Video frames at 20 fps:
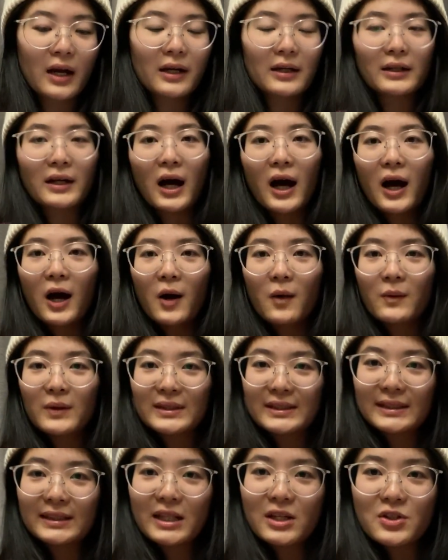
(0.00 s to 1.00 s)
然后我
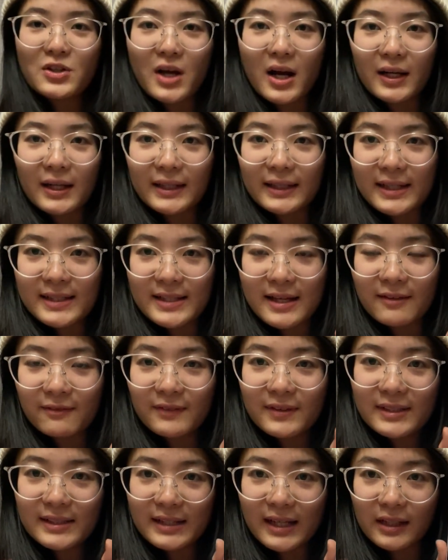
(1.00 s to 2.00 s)
今天主要跟大家
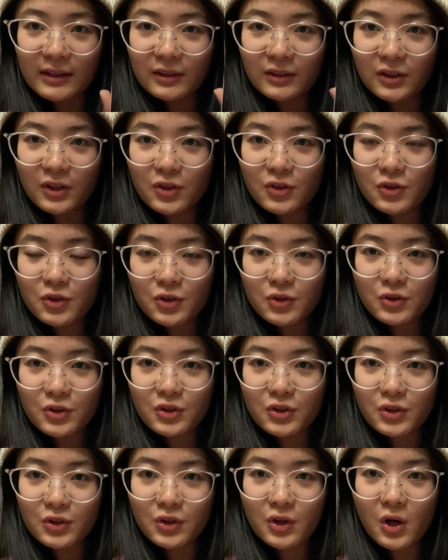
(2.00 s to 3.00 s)
分享呢，就
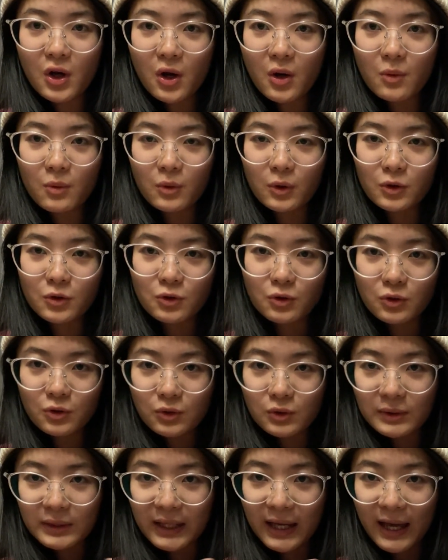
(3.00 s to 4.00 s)
是我
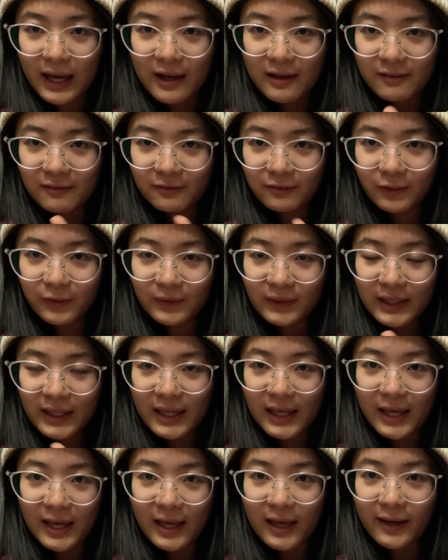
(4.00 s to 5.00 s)
去看枫
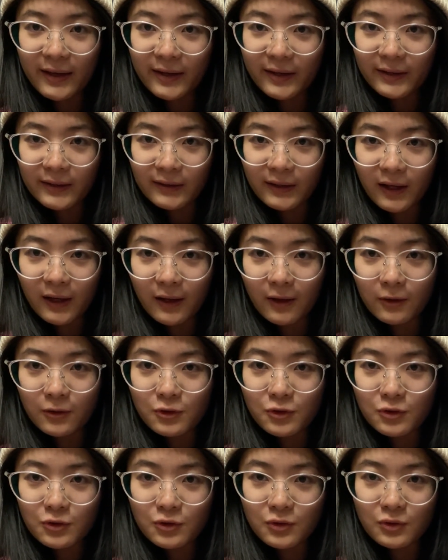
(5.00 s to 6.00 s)
叶，然后
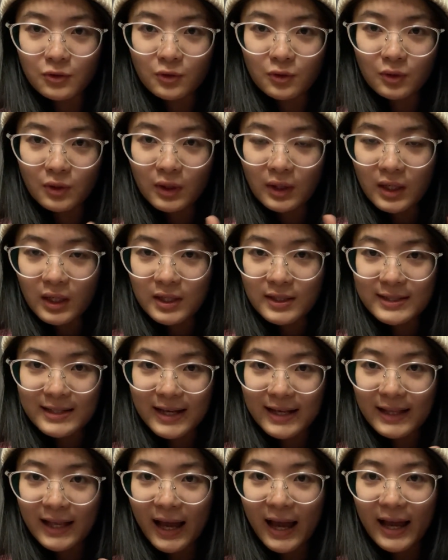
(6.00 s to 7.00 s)
去
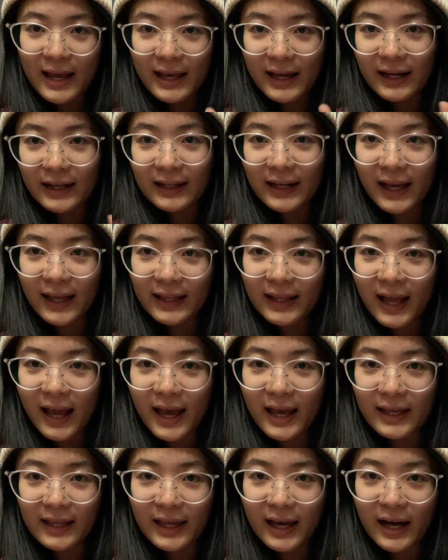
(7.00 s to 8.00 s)
晒太阳、看
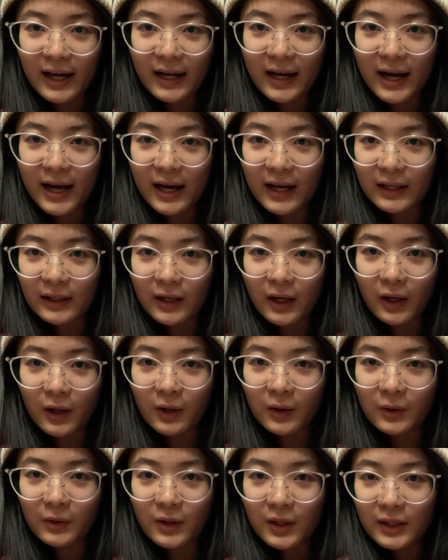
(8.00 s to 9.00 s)
太阳啊，然
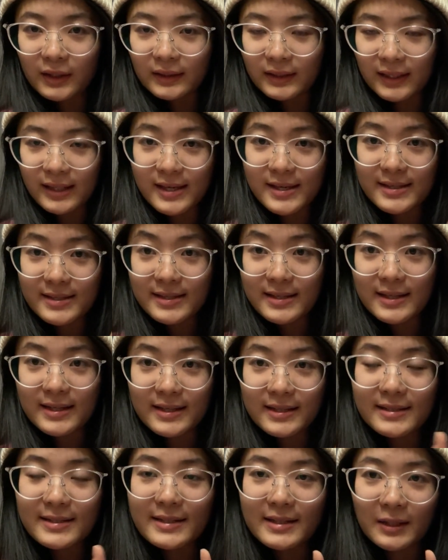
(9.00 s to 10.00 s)
后的一
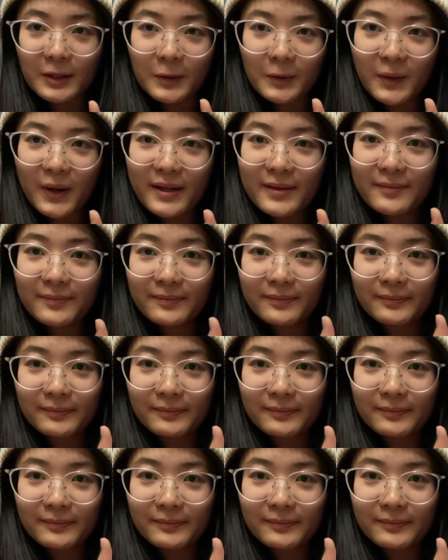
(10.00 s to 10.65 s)
些景观。